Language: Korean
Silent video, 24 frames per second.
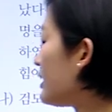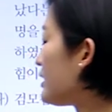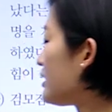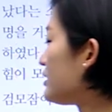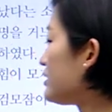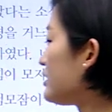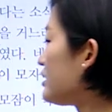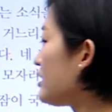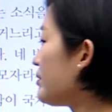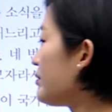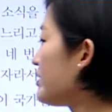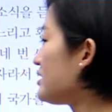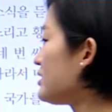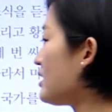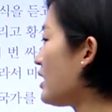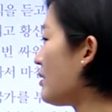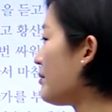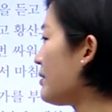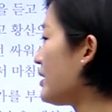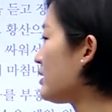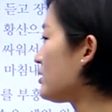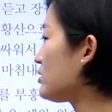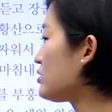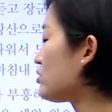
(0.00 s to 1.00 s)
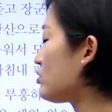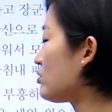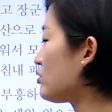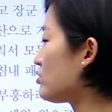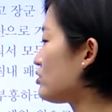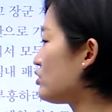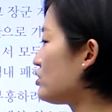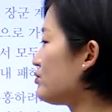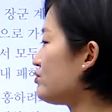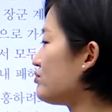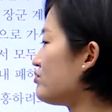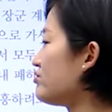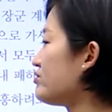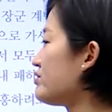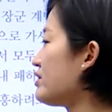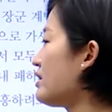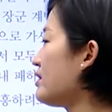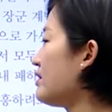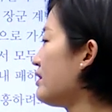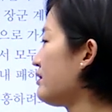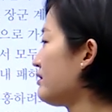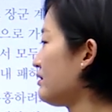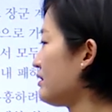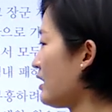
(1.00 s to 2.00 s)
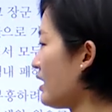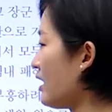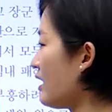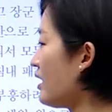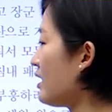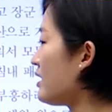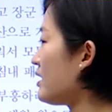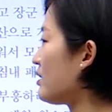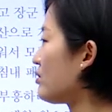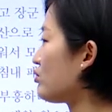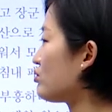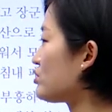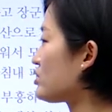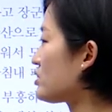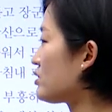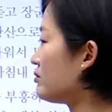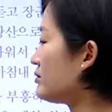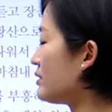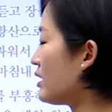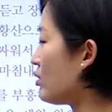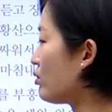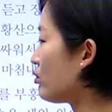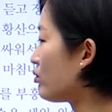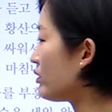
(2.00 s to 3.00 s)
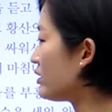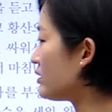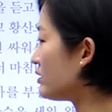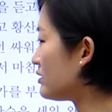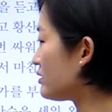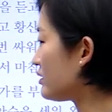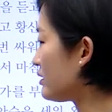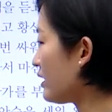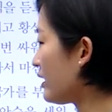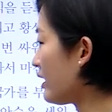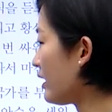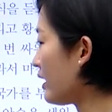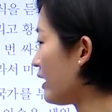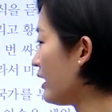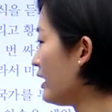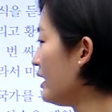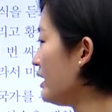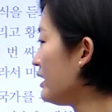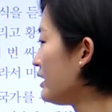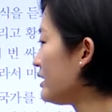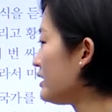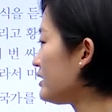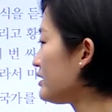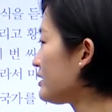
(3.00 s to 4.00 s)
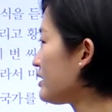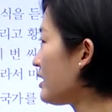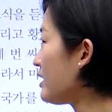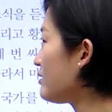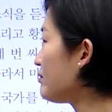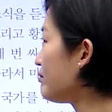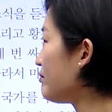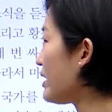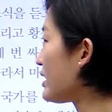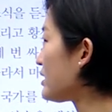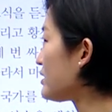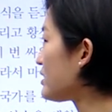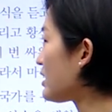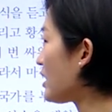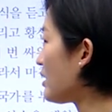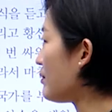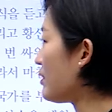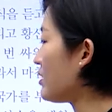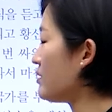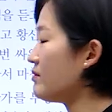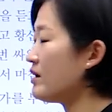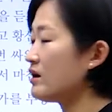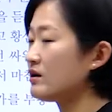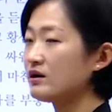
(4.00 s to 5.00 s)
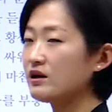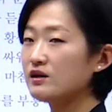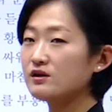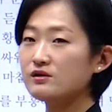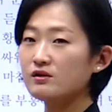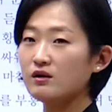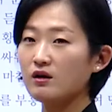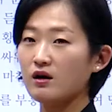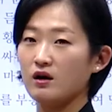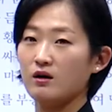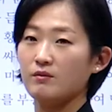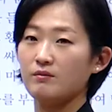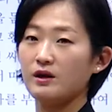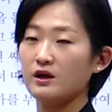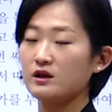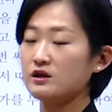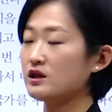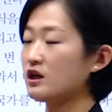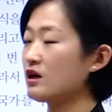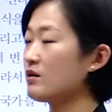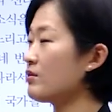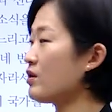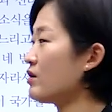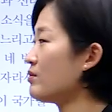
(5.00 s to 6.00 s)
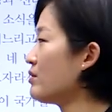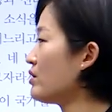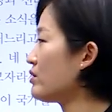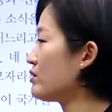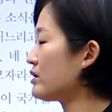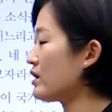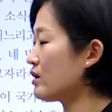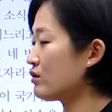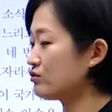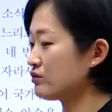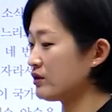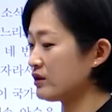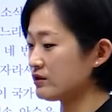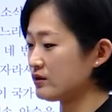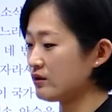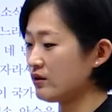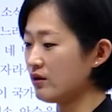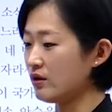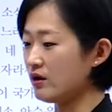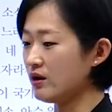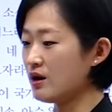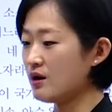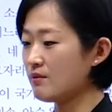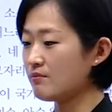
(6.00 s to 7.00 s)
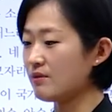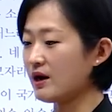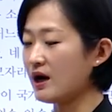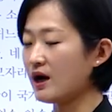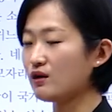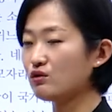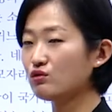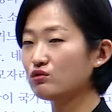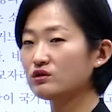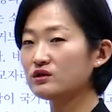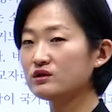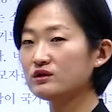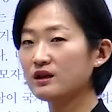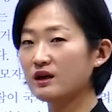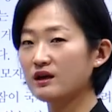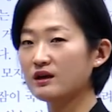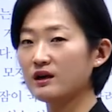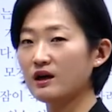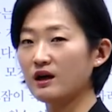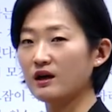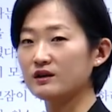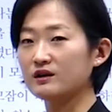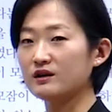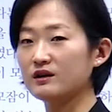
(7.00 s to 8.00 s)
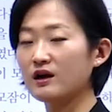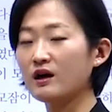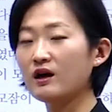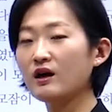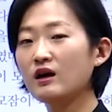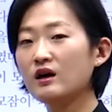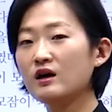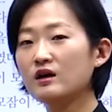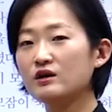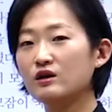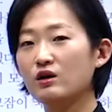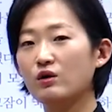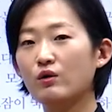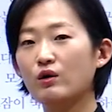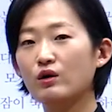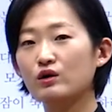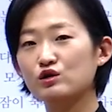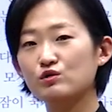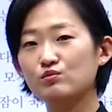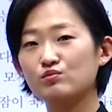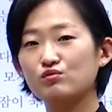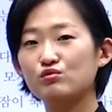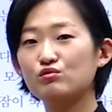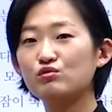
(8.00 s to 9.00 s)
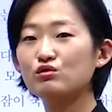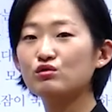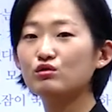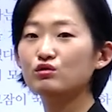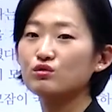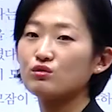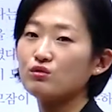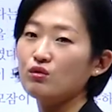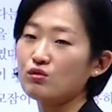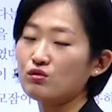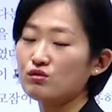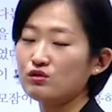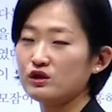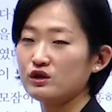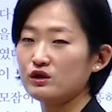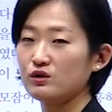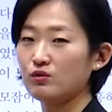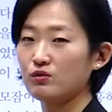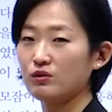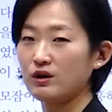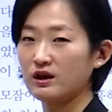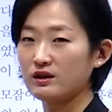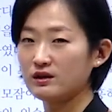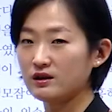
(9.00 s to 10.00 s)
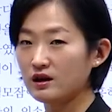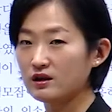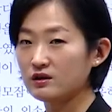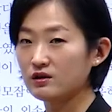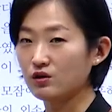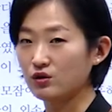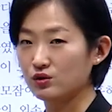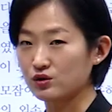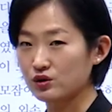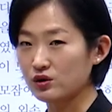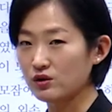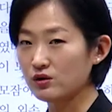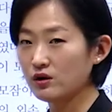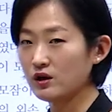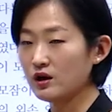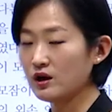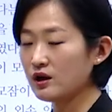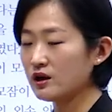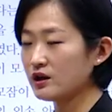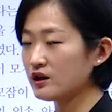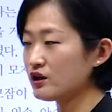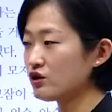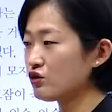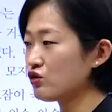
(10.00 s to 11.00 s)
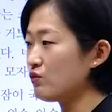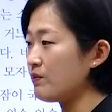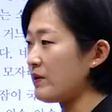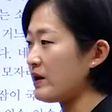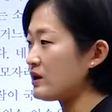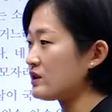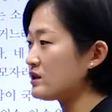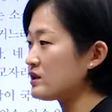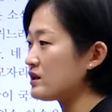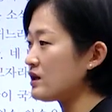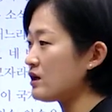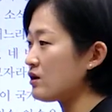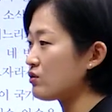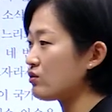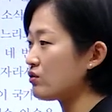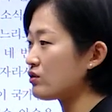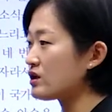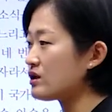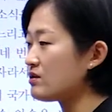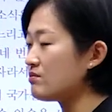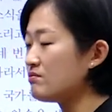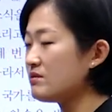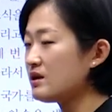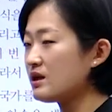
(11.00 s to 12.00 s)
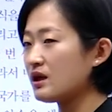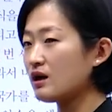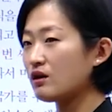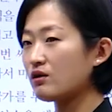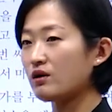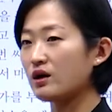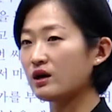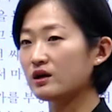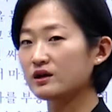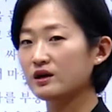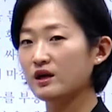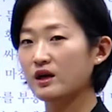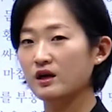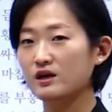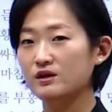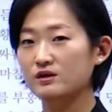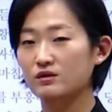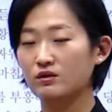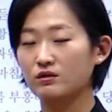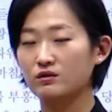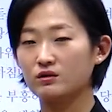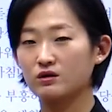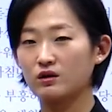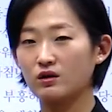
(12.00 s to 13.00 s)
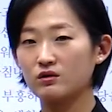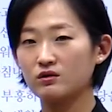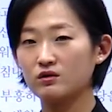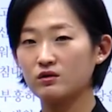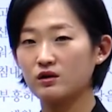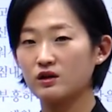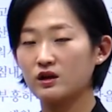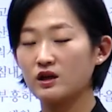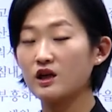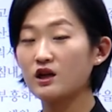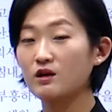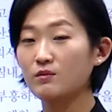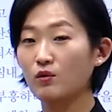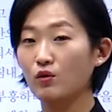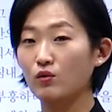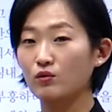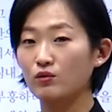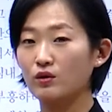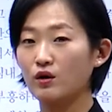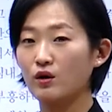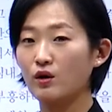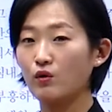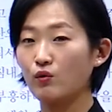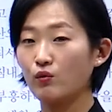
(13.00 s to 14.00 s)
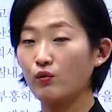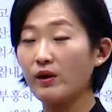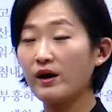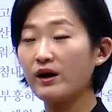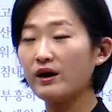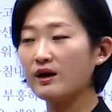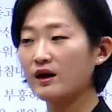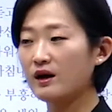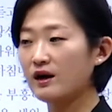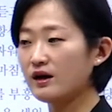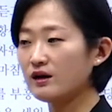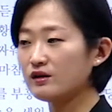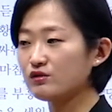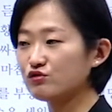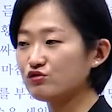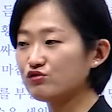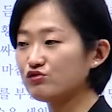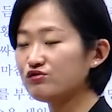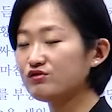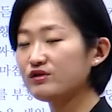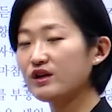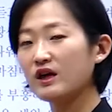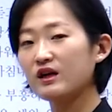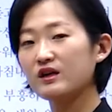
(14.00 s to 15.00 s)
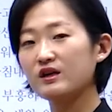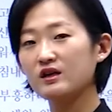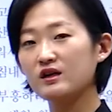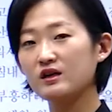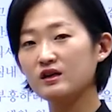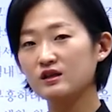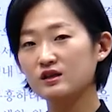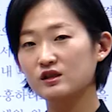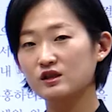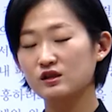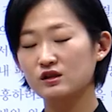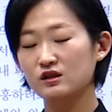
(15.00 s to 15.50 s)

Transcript: 그들의 배 400척을 불살랐다라고 지금 나오고 있는데 일단 백제가 멸망을 했어요. 백제가 멸망을 하고 나서 바로 끝난 게 아니라 여러 가지 부흥 운동을 시도를 한다는 거죠. 그리고 백제하고 긴밀한 관계에 있었던 일본 왜가 군대를